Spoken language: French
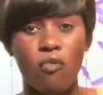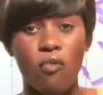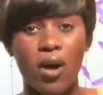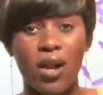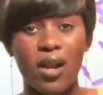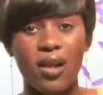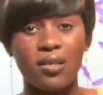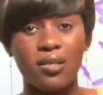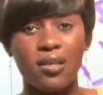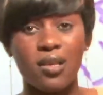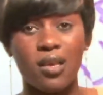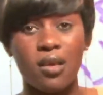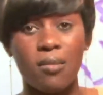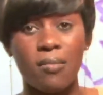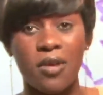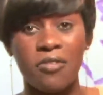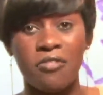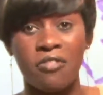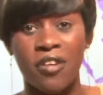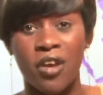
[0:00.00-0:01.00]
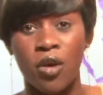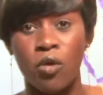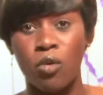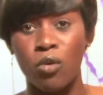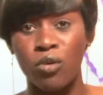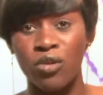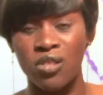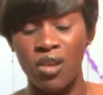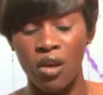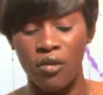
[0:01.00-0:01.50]
Voilà ce qui met fin
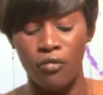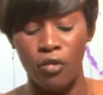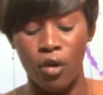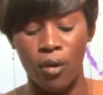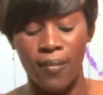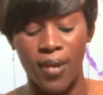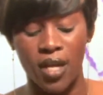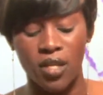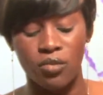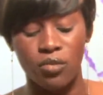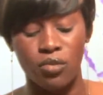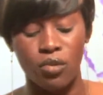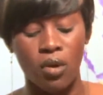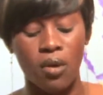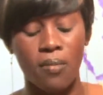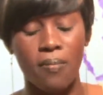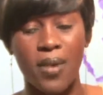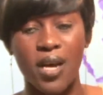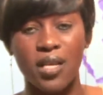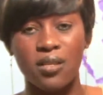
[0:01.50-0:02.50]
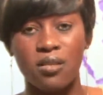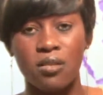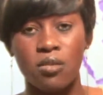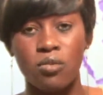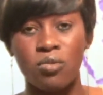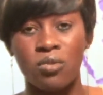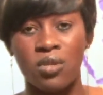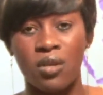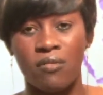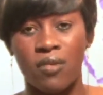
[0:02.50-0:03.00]
aux informations. Merci
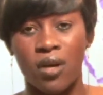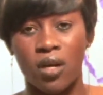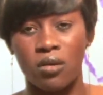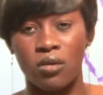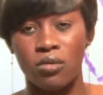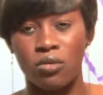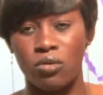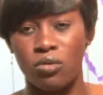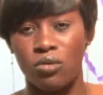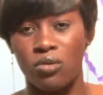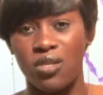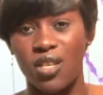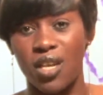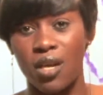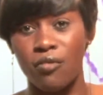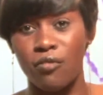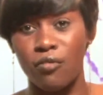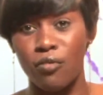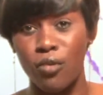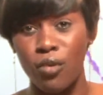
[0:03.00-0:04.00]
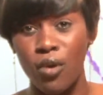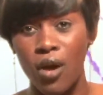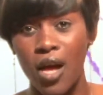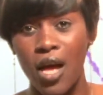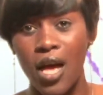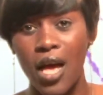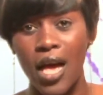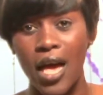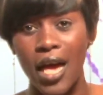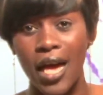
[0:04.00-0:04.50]
de nous avoir reçus chez vous
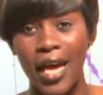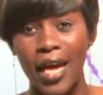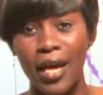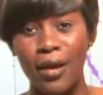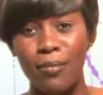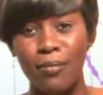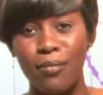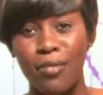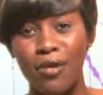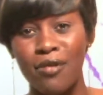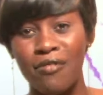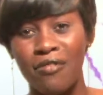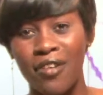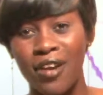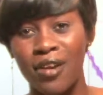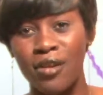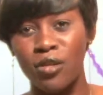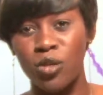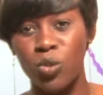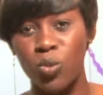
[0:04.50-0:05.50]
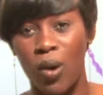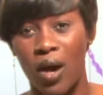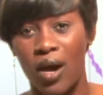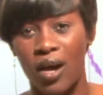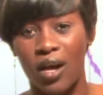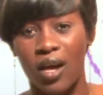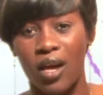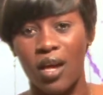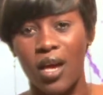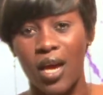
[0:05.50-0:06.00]
et bonne fin de
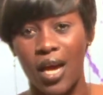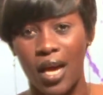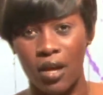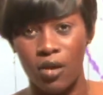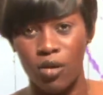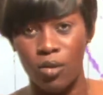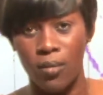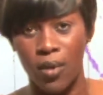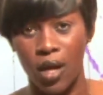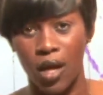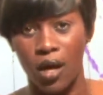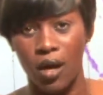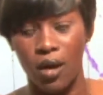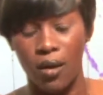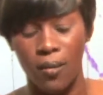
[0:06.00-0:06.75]
soirée. À demain.